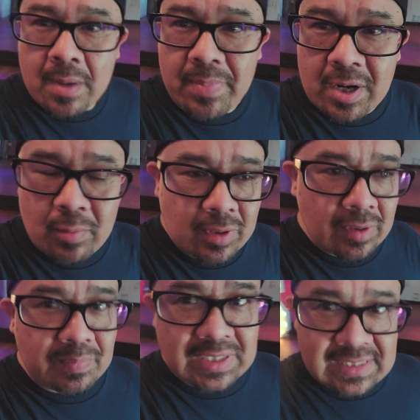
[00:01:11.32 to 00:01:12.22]
para
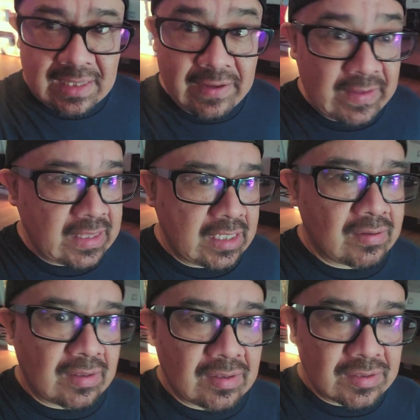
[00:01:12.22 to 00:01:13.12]
cuando empiece el
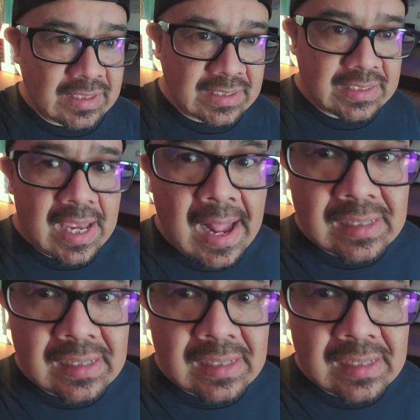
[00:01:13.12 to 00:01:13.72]
eventito entonces